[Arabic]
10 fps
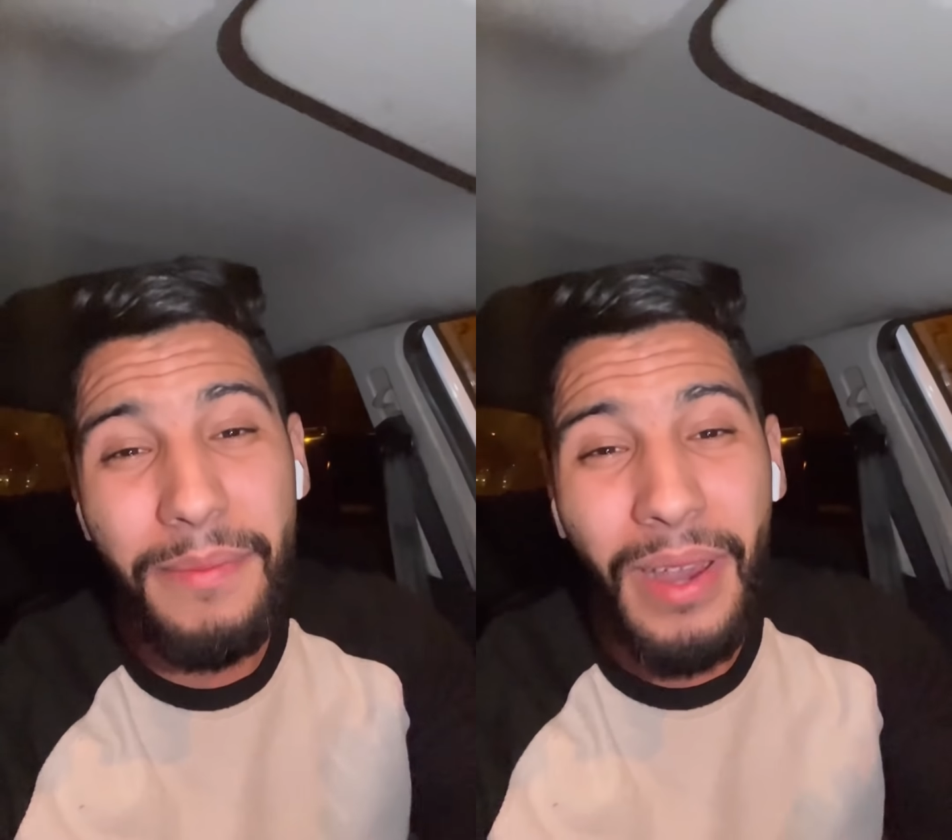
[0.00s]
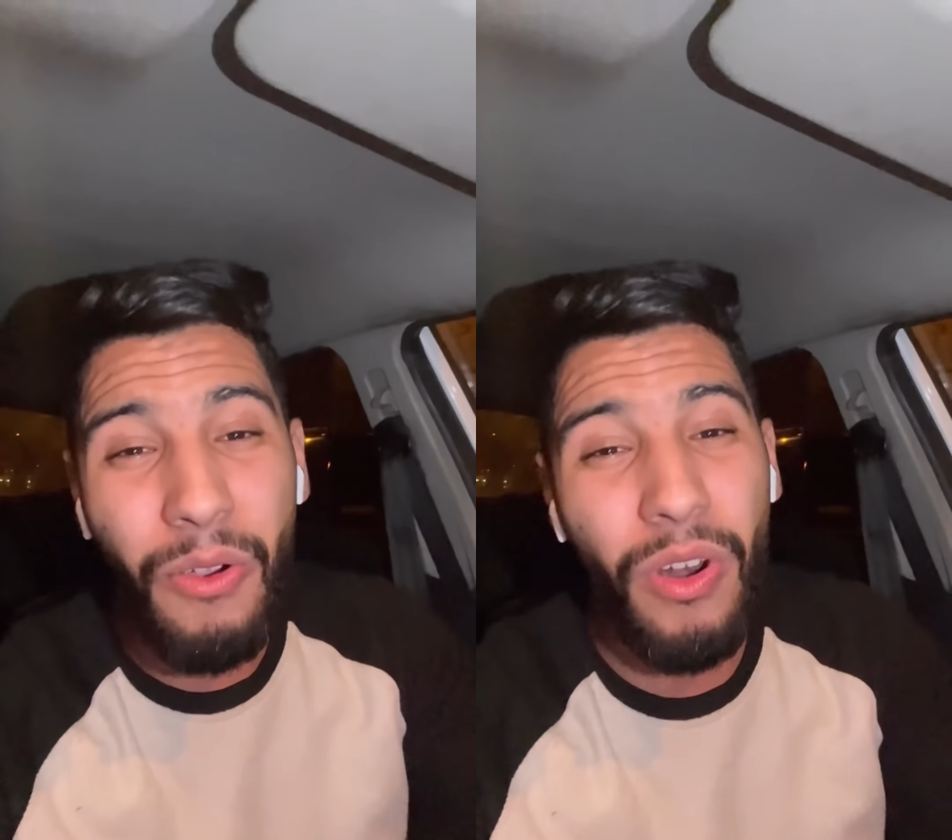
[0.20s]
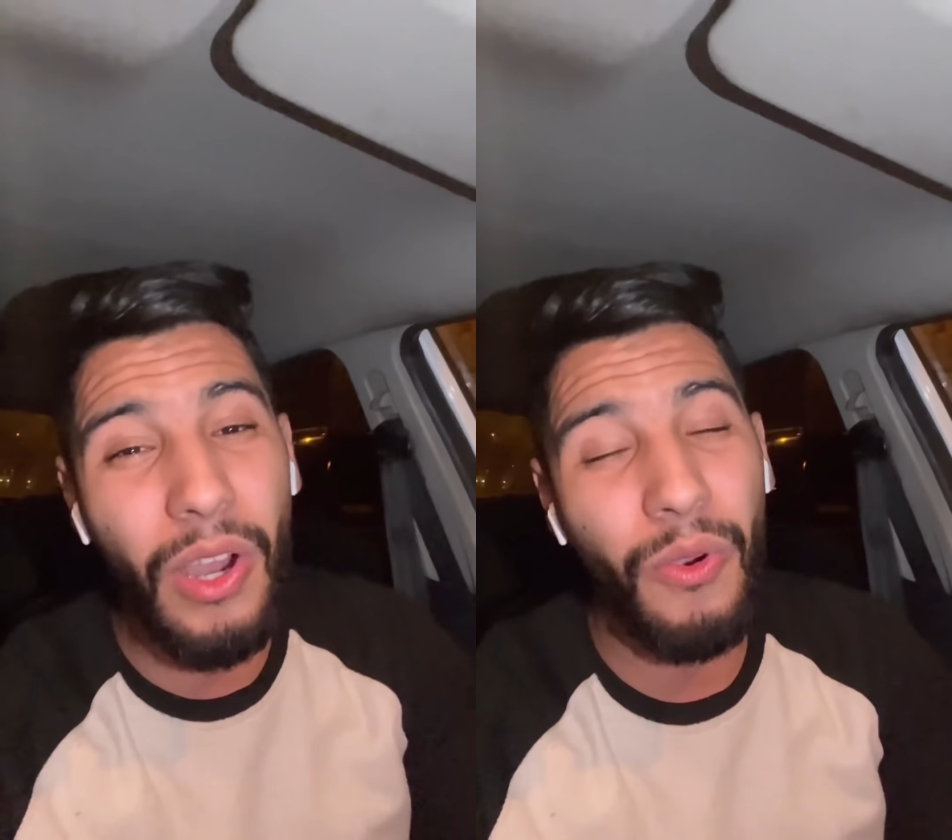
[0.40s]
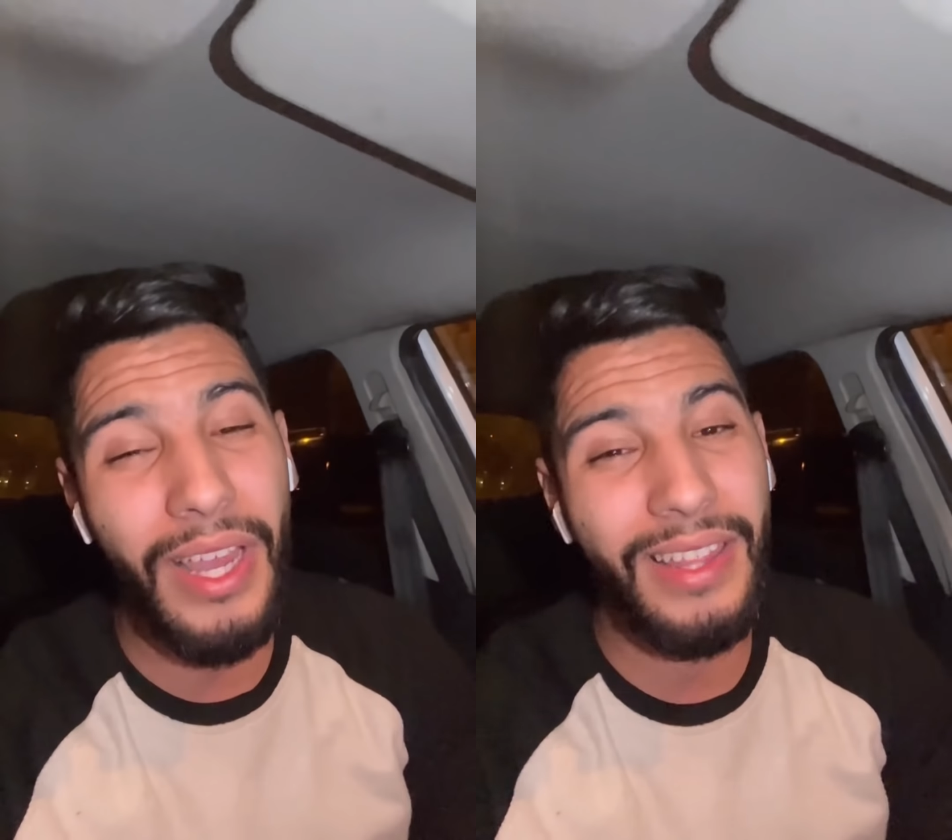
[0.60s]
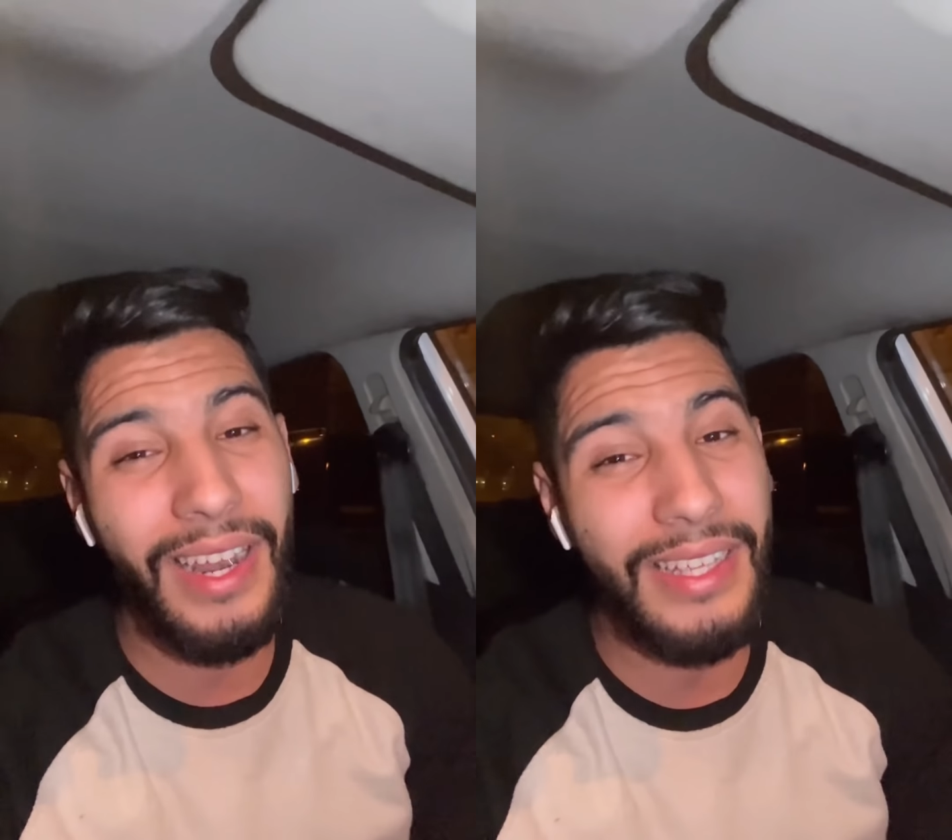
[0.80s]
ما نقول لك اخويا
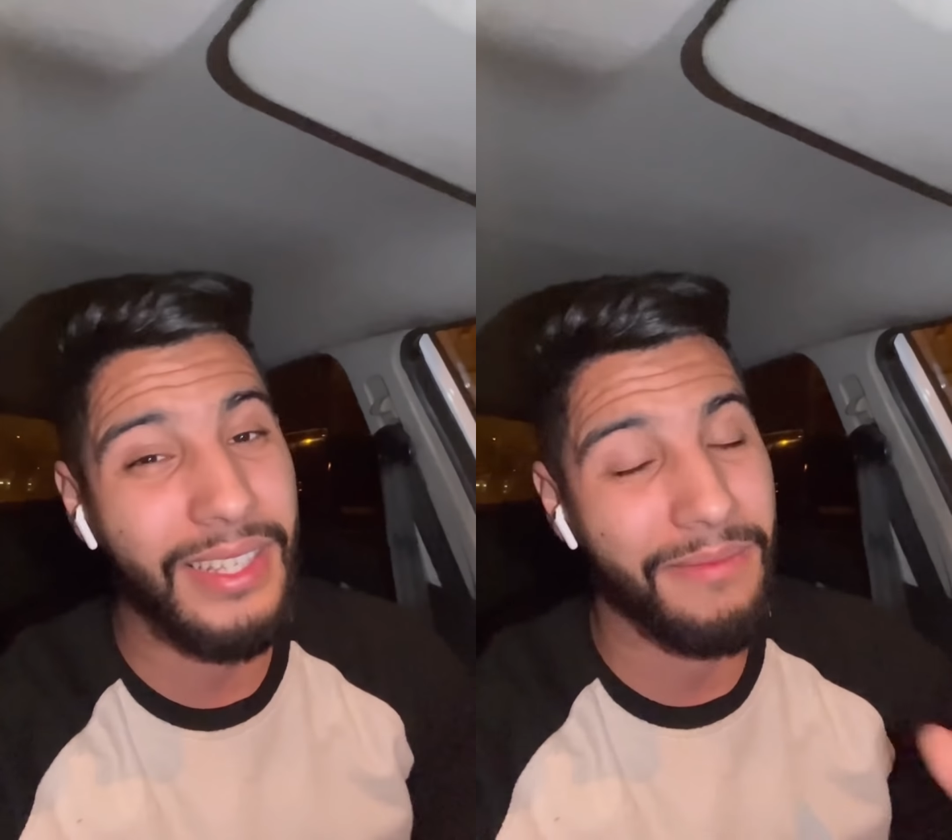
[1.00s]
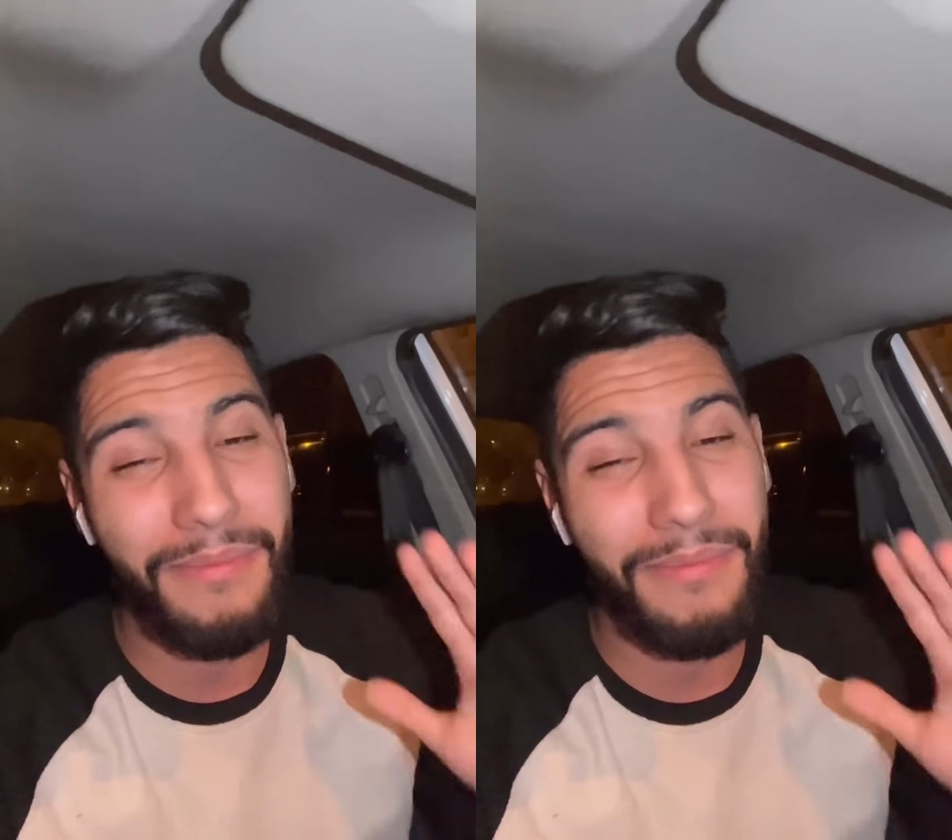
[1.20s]
حضي راسك